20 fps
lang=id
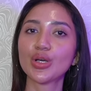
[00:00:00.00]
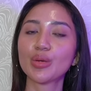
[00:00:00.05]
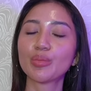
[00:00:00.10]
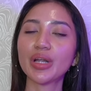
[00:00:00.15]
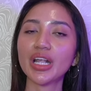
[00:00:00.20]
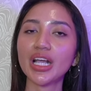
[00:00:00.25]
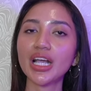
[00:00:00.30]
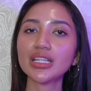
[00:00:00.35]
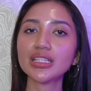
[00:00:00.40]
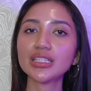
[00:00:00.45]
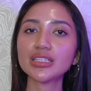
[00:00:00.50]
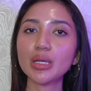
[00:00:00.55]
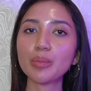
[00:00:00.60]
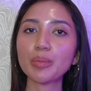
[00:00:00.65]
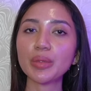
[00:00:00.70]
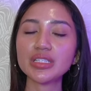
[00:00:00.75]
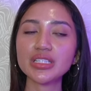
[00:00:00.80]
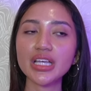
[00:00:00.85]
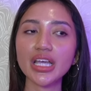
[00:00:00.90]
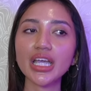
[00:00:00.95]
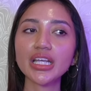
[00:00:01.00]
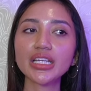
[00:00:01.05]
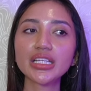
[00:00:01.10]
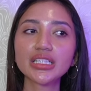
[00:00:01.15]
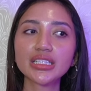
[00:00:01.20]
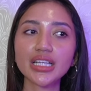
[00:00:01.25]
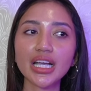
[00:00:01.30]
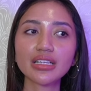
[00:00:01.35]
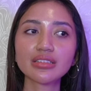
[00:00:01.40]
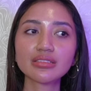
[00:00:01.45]
Mereka tetap percaya
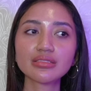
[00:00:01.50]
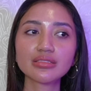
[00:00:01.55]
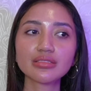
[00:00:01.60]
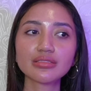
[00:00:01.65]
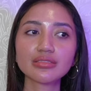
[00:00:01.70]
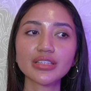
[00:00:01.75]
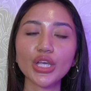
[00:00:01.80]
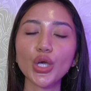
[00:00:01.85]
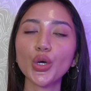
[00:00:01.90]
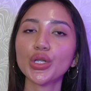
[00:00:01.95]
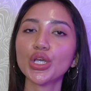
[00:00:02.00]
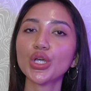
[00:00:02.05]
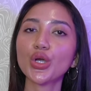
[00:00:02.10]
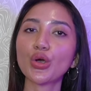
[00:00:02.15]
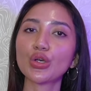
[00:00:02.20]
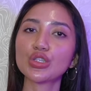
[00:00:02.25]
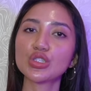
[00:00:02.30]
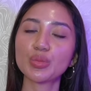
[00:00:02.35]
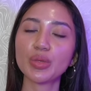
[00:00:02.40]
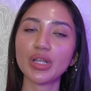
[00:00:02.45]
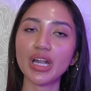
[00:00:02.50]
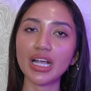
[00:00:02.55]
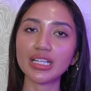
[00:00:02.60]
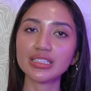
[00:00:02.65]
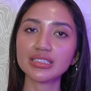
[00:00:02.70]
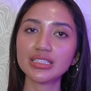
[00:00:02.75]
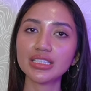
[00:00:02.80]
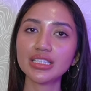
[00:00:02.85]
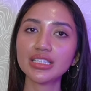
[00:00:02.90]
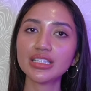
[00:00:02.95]
dengan teori
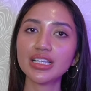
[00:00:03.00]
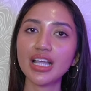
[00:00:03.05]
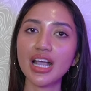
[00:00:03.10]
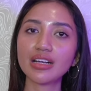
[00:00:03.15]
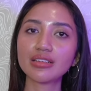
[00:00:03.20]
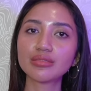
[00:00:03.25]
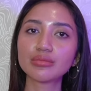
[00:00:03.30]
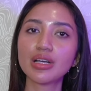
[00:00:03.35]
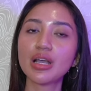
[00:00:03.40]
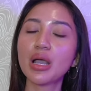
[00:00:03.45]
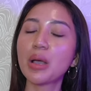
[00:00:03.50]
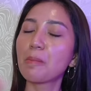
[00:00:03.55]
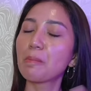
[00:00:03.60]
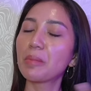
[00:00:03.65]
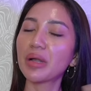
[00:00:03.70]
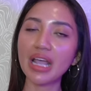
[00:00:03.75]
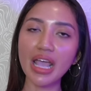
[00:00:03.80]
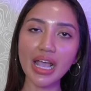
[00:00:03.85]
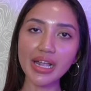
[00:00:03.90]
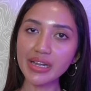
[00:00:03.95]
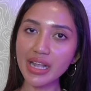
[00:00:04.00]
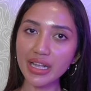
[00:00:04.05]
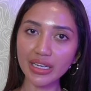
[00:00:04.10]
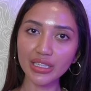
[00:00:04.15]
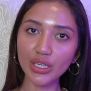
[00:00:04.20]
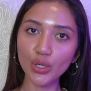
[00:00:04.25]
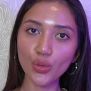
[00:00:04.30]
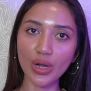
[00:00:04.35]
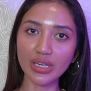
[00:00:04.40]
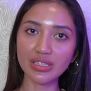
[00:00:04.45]
konspirasi yang beredar
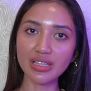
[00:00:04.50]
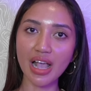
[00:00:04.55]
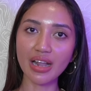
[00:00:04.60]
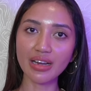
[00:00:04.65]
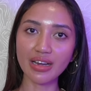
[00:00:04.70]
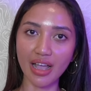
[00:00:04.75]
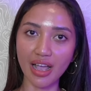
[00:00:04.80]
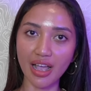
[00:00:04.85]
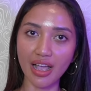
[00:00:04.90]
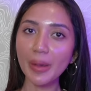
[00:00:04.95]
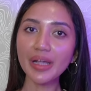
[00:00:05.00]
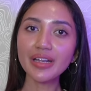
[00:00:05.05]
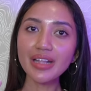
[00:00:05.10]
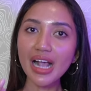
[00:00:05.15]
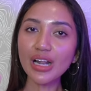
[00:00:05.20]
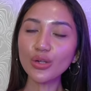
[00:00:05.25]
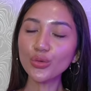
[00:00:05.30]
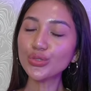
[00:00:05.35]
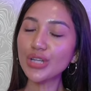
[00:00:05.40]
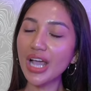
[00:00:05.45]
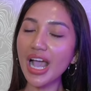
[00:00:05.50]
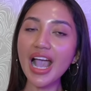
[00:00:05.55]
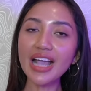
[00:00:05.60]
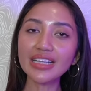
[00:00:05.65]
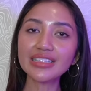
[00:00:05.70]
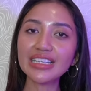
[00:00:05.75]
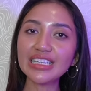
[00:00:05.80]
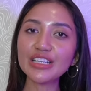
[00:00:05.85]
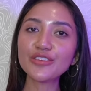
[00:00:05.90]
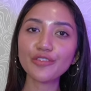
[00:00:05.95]
di luar sana. Padahal
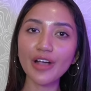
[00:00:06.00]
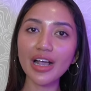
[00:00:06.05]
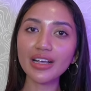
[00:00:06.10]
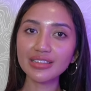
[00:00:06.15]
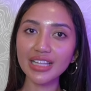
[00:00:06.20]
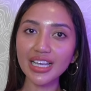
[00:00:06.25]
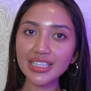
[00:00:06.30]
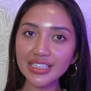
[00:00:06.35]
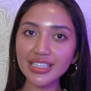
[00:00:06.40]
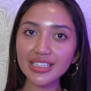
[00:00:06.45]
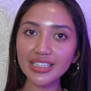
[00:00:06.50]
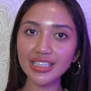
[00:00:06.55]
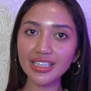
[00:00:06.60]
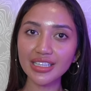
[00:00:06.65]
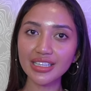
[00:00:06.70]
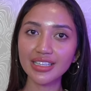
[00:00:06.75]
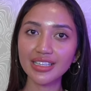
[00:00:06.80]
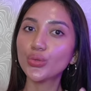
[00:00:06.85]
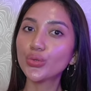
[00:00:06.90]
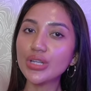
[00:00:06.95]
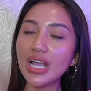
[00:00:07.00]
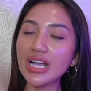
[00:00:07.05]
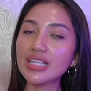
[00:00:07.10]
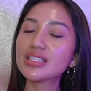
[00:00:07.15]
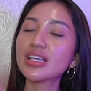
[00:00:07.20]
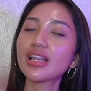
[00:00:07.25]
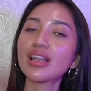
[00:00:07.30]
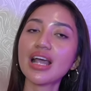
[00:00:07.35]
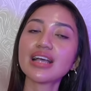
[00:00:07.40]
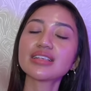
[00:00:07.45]
udah ada nih faktanya nih, udah
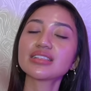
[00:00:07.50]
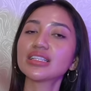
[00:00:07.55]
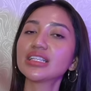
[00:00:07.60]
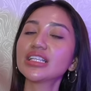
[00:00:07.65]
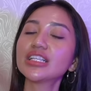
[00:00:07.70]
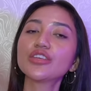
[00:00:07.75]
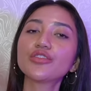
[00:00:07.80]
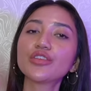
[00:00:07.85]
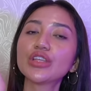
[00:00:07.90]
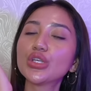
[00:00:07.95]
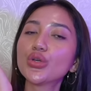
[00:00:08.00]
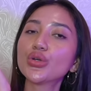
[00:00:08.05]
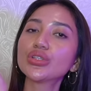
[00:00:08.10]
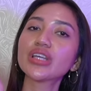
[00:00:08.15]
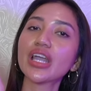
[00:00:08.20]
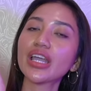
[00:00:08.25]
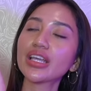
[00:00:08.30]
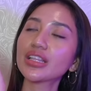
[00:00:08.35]
jelas ini di videonya